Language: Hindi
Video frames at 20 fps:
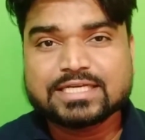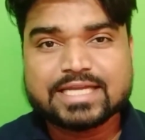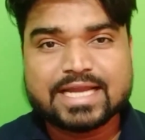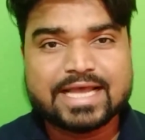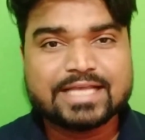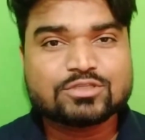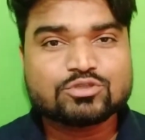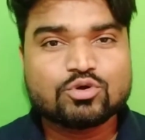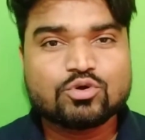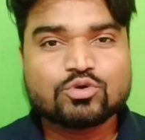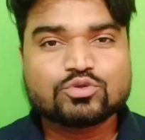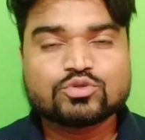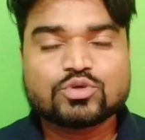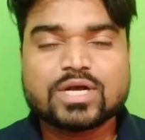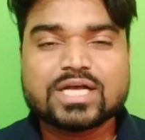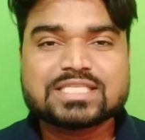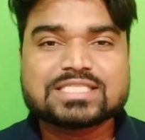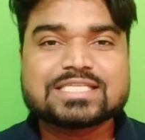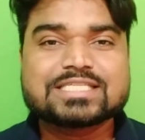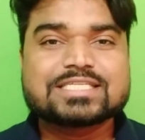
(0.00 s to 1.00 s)
क्रैश कोर्स
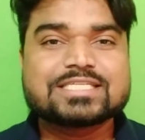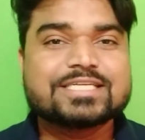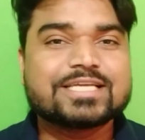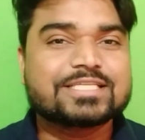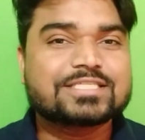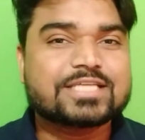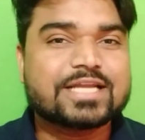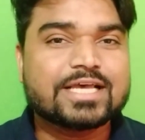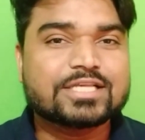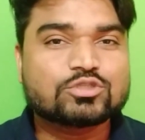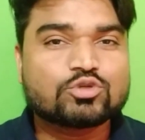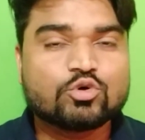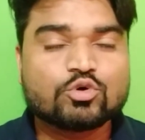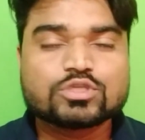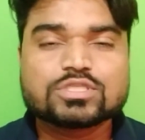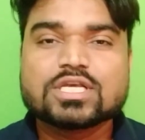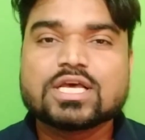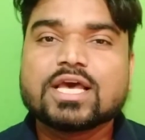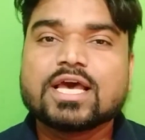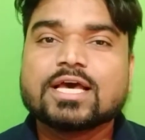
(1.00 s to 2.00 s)
होगा सिक्सटी डेज क्रैश
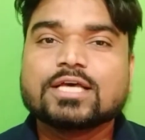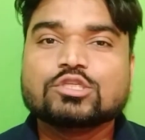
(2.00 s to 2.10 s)
कोर्स